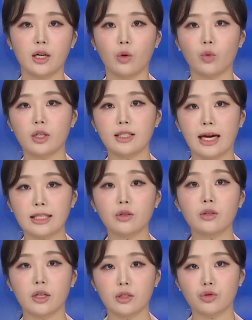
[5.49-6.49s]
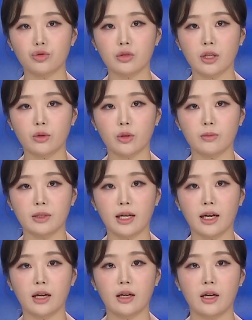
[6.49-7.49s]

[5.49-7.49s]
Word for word: 오늘 자정까지 중단됩니다.